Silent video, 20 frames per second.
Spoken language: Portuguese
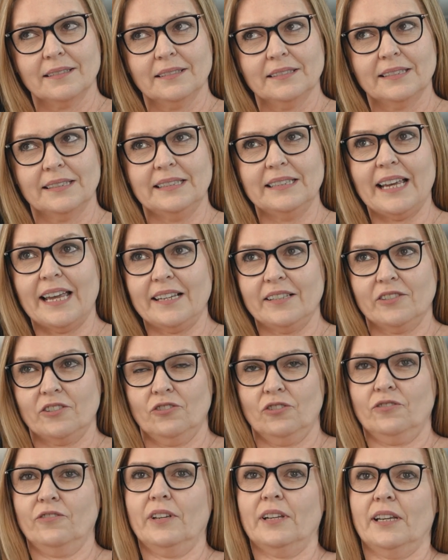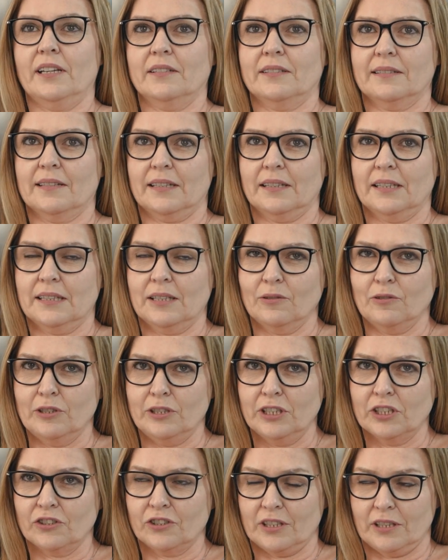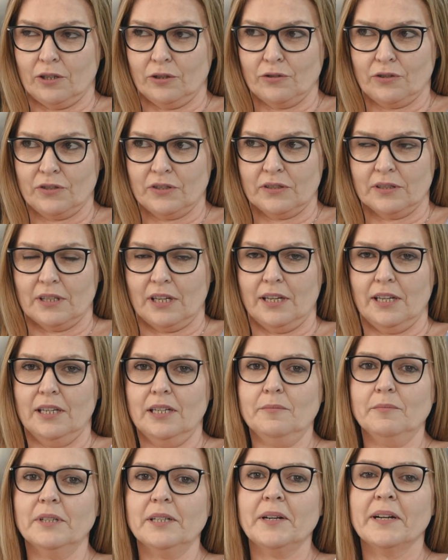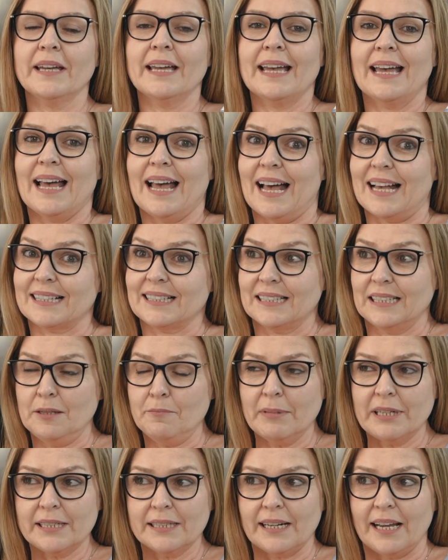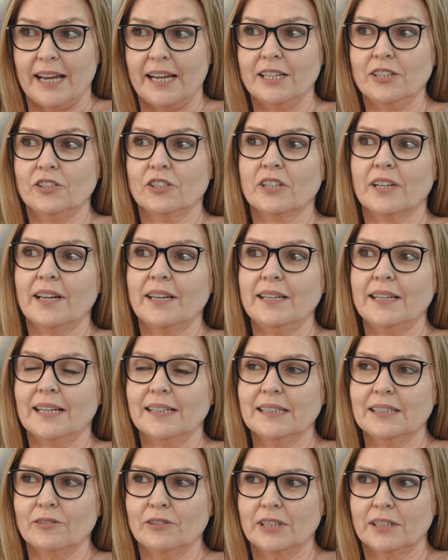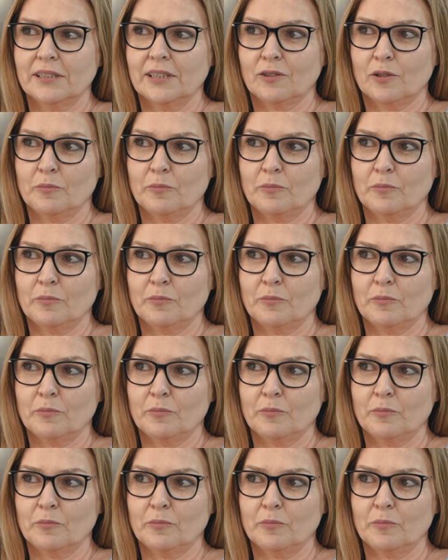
ciências diferentes: a teoria geral do sistema, a cibernética e a teoria da